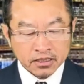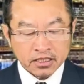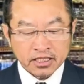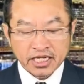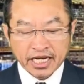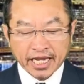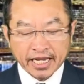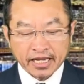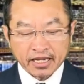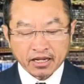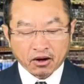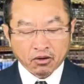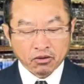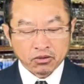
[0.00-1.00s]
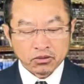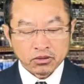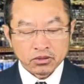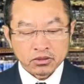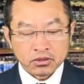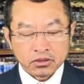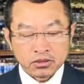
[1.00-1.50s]
nền gầu
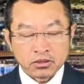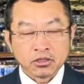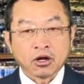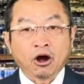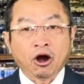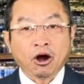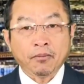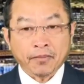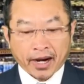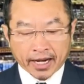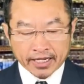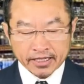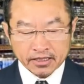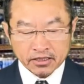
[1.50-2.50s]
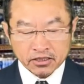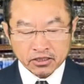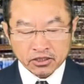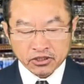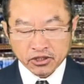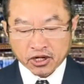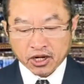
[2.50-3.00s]
ó mày
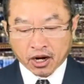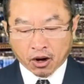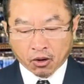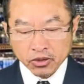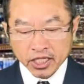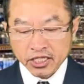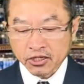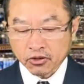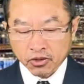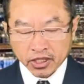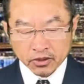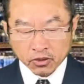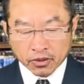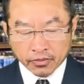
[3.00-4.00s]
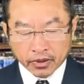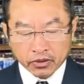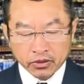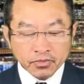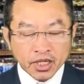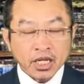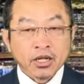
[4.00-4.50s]
nhớ hậu tới trường hình tua mù
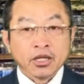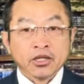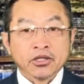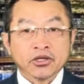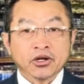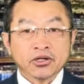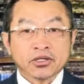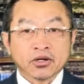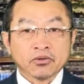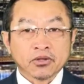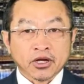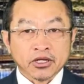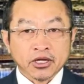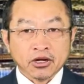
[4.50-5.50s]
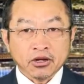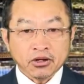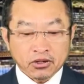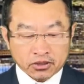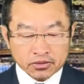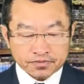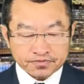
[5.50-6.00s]
nhớ trong đời
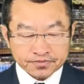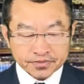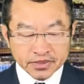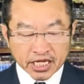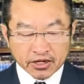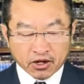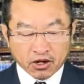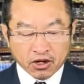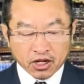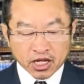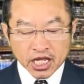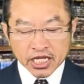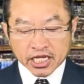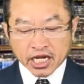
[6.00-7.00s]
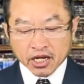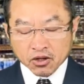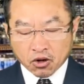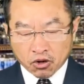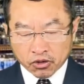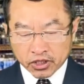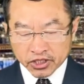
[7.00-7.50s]
giờ nên nó gác
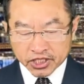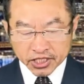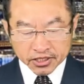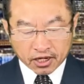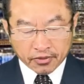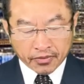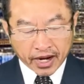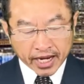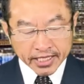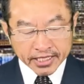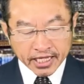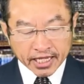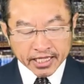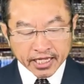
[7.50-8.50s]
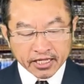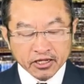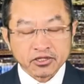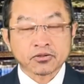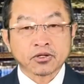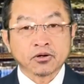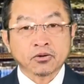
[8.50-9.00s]
cổ nơi trường tao là một hành gì hay tiền nhất
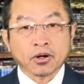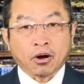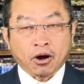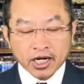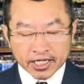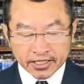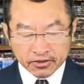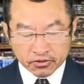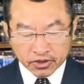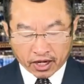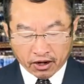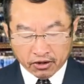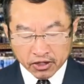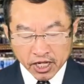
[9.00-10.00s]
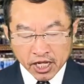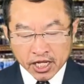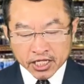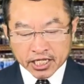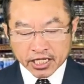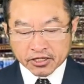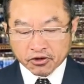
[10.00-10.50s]
trong đó lúc có liền đâu đó
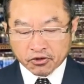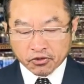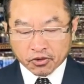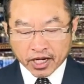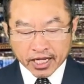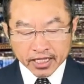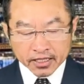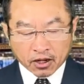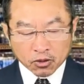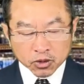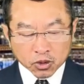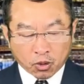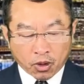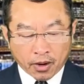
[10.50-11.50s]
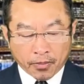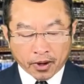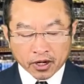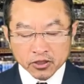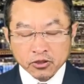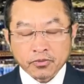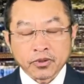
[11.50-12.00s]
tới chiều liền tàu tua phải
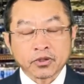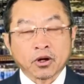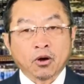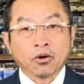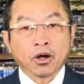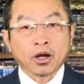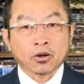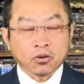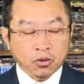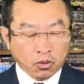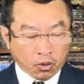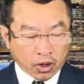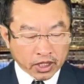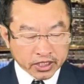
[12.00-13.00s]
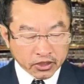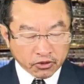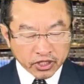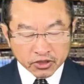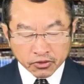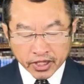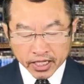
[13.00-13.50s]
là tôi một chỗ hồ nó cú qua chỗ
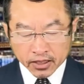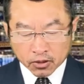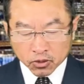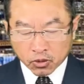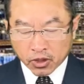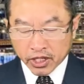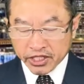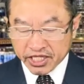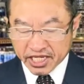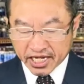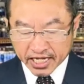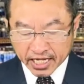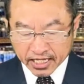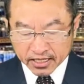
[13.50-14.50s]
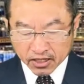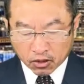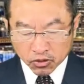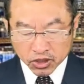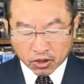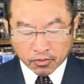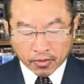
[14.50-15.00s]
ít tôi nâng tàu tua gì lên nâng tàu
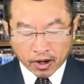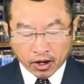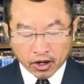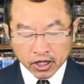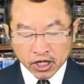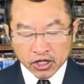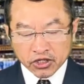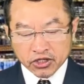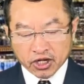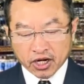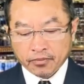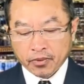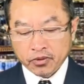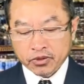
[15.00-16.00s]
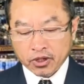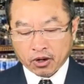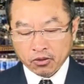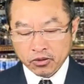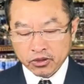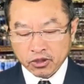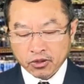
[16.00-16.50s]
trâu mò nhớ là một chỗ hồ
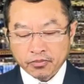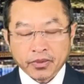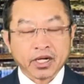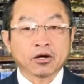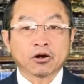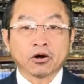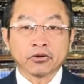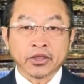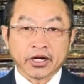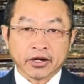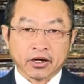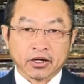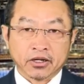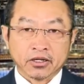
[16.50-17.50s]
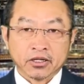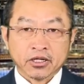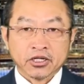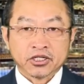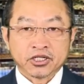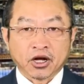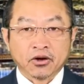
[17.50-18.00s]
luôn trong bếp nữa đó
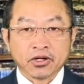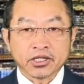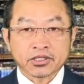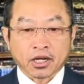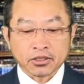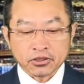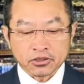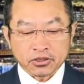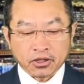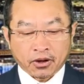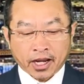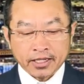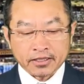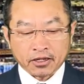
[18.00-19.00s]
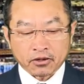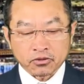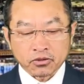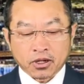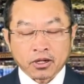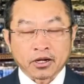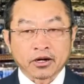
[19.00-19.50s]
trâu đi so sự tàu hải tàu
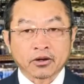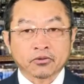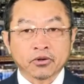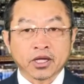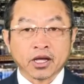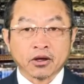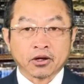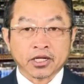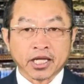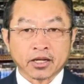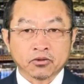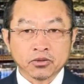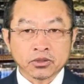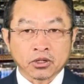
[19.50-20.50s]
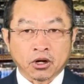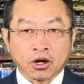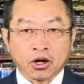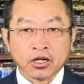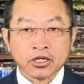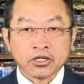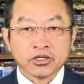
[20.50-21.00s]
tua họ nó cú ấy họ kế cuốn sổ
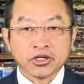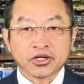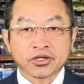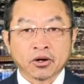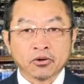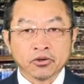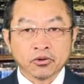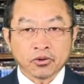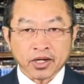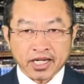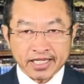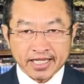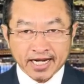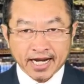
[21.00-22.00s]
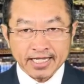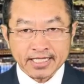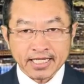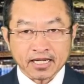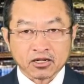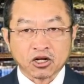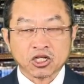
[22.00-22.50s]
nhớ trâu dục liền thế là
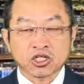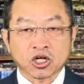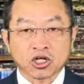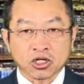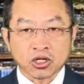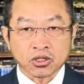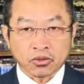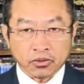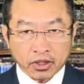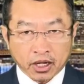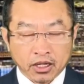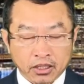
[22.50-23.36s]
gì có trò trò rượu nọ